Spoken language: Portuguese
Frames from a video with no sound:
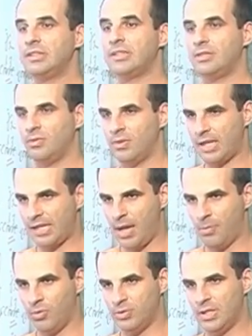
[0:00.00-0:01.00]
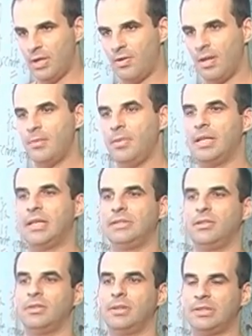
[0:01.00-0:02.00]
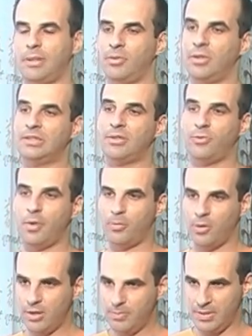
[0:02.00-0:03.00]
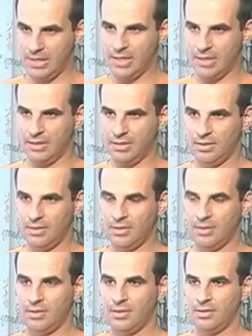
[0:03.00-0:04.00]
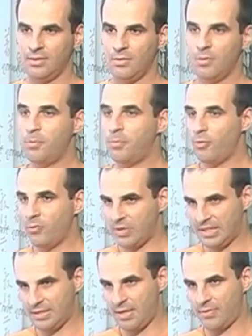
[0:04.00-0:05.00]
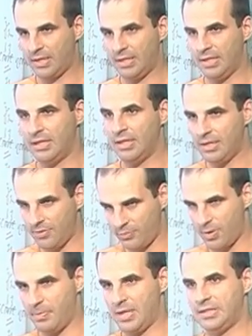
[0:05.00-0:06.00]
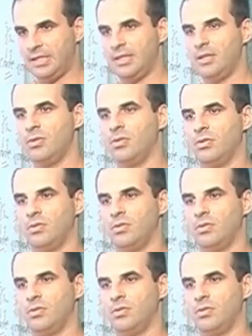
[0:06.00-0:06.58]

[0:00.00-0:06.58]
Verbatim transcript: Durante a Segunda Guerra Mundial, a imigração japonesa foi proibida. O povo que estava aqui, ele foi perseguido?